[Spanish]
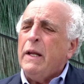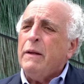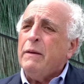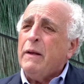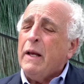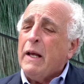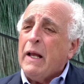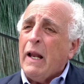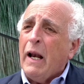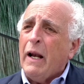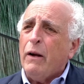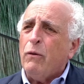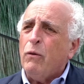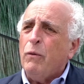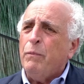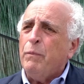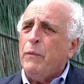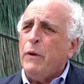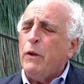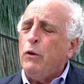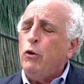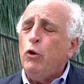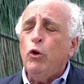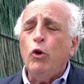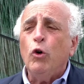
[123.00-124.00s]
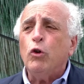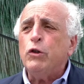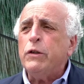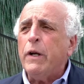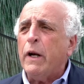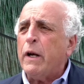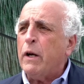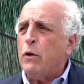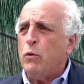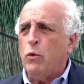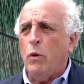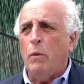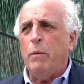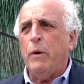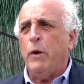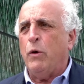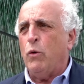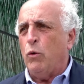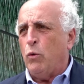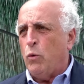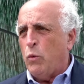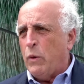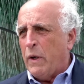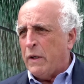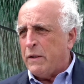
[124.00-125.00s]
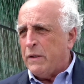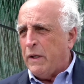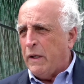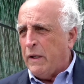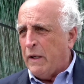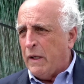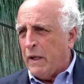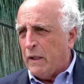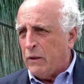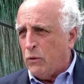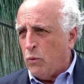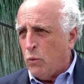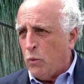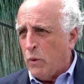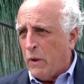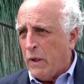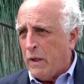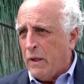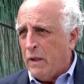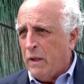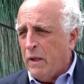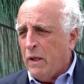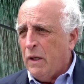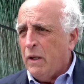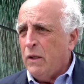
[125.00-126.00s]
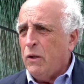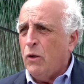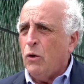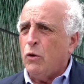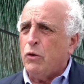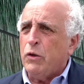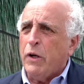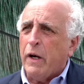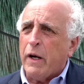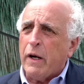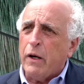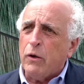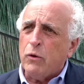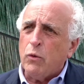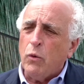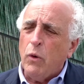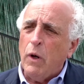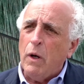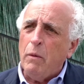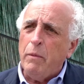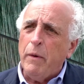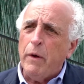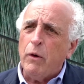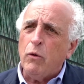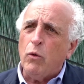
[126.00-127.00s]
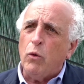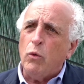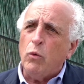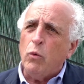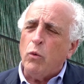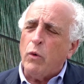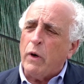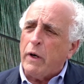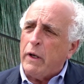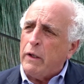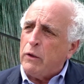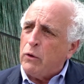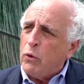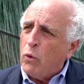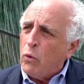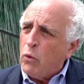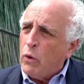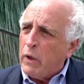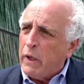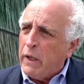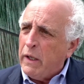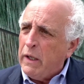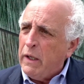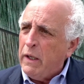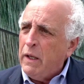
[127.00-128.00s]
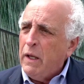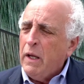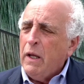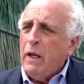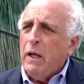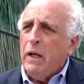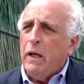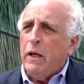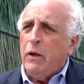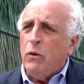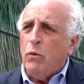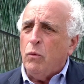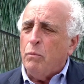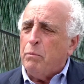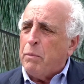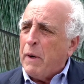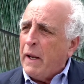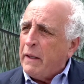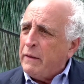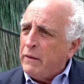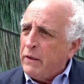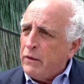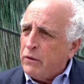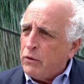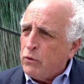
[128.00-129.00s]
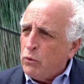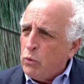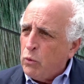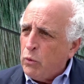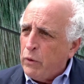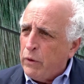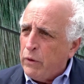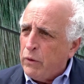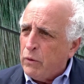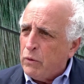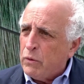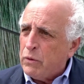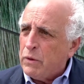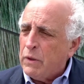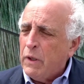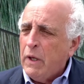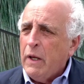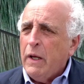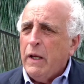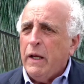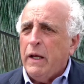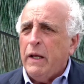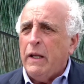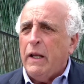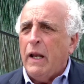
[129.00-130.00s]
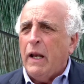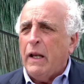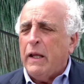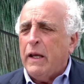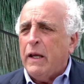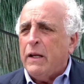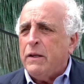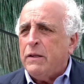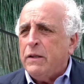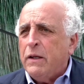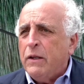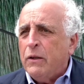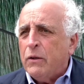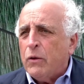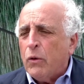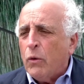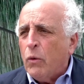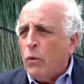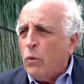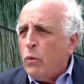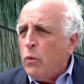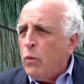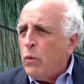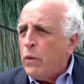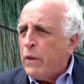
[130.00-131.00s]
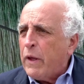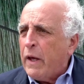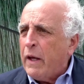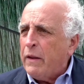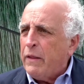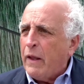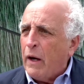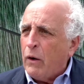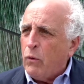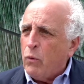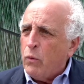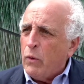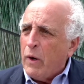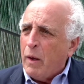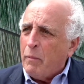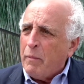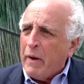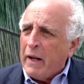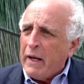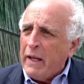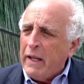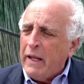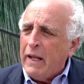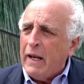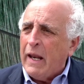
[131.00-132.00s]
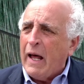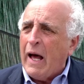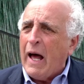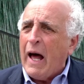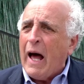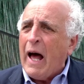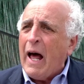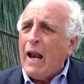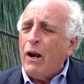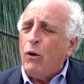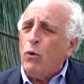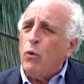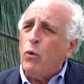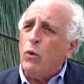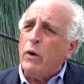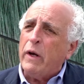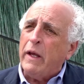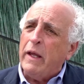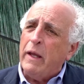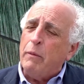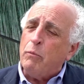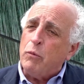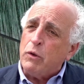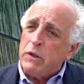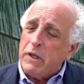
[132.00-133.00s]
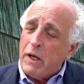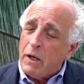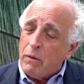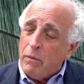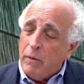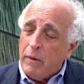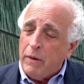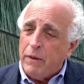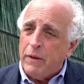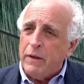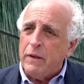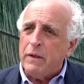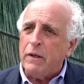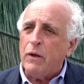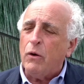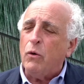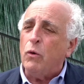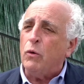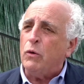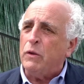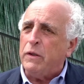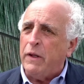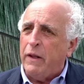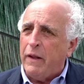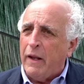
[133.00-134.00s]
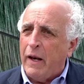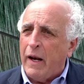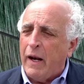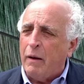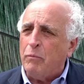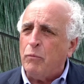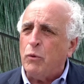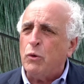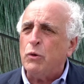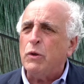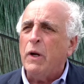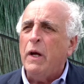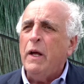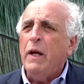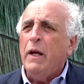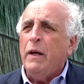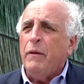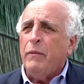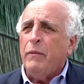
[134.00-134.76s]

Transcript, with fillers: eh, claro, no se resuelve con una asignatura, no se resuelve con un retoque en un plan de estudios en el que se introduzca de alguna manera algo que muchas veces consideramos